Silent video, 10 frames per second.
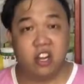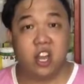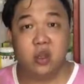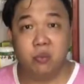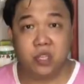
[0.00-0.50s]

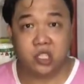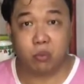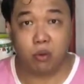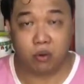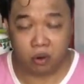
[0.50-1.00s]
nakalagay yung
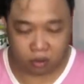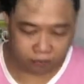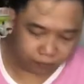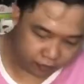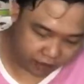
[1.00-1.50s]
mismong
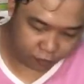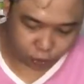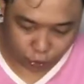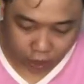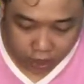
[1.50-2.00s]
um,
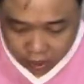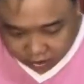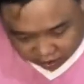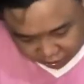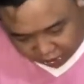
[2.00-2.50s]
flavor. So,
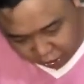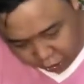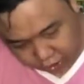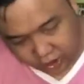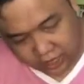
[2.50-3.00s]

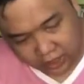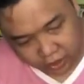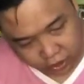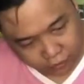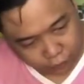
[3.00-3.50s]
suggestion din
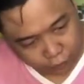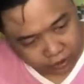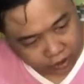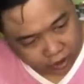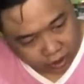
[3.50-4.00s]
natin yan
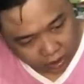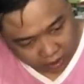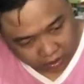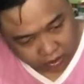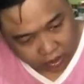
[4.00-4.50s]
for
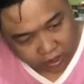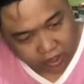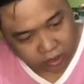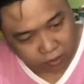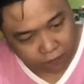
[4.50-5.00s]
Sydney.
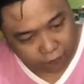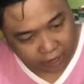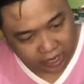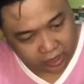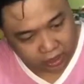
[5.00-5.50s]
Sydney is my
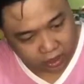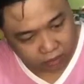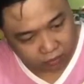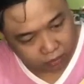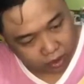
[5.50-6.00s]
friend.
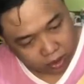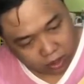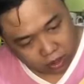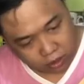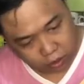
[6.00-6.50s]
Um,
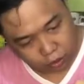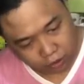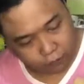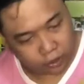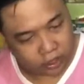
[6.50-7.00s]
yung
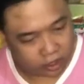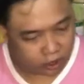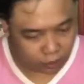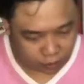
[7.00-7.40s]
girlfriend niya